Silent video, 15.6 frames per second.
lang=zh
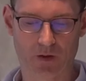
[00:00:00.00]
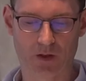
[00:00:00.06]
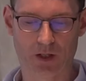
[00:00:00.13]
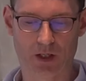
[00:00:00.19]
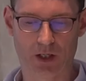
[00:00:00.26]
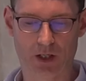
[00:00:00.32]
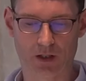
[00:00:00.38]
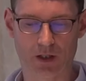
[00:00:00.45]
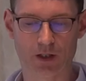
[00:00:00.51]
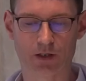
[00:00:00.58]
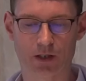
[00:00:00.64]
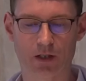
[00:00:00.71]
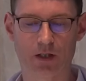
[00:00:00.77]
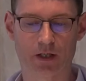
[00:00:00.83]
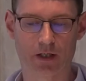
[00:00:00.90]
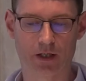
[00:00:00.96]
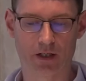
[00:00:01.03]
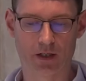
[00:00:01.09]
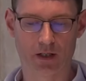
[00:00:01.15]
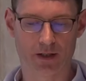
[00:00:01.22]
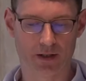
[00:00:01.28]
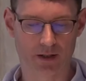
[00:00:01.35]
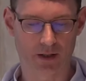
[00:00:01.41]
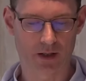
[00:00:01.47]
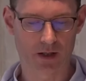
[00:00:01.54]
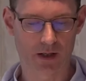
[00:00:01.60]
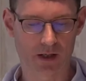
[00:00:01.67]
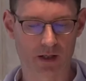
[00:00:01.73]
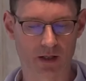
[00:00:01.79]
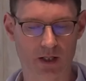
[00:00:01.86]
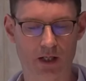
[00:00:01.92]
天已经黑了，
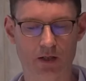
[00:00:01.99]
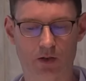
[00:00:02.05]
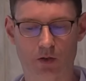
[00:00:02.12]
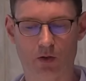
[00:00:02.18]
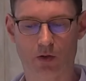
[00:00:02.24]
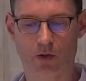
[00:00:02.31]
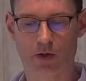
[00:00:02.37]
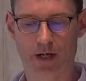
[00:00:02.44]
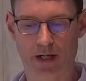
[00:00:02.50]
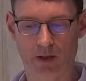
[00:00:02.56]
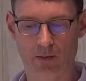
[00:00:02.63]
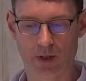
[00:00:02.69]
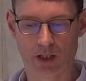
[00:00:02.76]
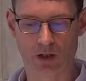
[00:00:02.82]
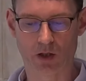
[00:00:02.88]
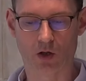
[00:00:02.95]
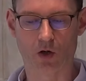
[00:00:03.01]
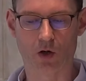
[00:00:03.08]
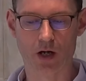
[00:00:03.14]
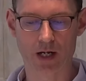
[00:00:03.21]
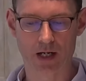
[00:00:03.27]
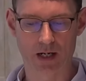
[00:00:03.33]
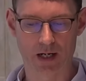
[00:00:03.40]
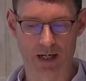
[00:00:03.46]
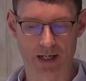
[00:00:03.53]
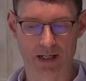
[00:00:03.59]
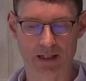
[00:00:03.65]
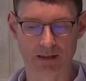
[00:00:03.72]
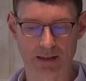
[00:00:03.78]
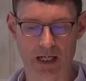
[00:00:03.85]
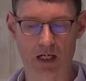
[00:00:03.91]
耶稣还没有
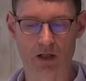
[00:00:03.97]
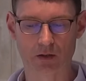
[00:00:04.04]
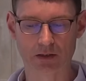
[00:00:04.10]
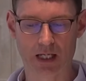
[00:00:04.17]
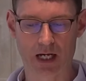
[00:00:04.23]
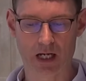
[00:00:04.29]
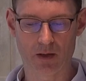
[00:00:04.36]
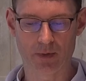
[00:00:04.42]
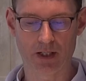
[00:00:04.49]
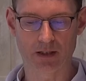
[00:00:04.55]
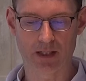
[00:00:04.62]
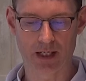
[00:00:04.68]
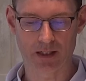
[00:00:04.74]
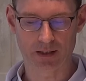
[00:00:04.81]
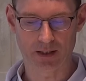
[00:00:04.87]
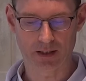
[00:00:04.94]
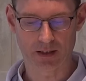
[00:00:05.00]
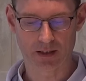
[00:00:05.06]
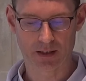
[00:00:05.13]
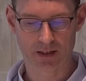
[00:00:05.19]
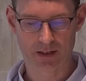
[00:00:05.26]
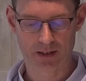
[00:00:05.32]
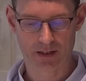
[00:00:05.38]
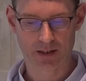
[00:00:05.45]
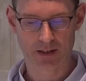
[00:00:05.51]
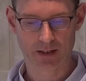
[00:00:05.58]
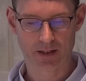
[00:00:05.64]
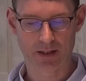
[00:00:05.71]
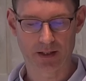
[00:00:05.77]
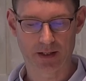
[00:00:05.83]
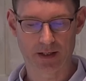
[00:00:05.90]
来到他们那里。
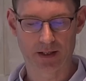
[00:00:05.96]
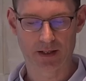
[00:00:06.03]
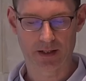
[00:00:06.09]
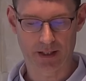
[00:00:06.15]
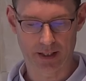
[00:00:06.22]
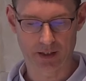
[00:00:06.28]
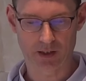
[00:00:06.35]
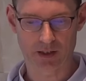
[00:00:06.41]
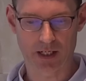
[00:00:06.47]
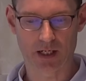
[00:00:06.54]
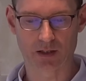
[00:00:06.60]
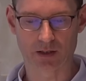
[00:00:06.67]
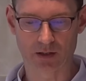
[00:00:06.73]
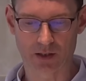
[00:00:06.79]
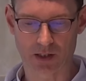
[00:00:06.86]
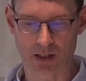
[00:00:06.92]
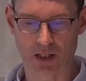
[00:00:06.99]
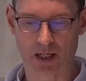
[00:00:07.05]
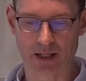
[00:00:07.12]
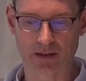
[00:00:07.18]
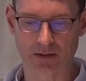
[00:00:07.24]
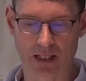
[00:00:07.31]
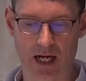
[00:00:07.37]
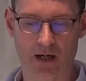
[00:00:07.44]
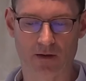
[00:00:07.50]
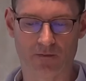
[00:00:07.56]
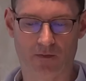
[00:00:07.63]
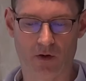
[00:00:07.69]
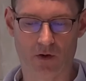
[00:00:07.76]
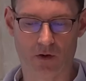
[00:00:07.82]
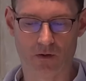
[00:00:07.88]
海上起了大
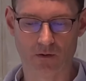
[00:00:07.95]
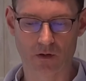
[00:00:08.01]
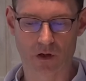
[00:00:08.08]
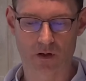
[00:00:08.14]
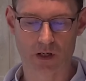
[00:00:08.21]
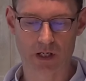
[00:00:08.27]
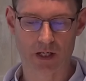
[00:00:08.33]
风，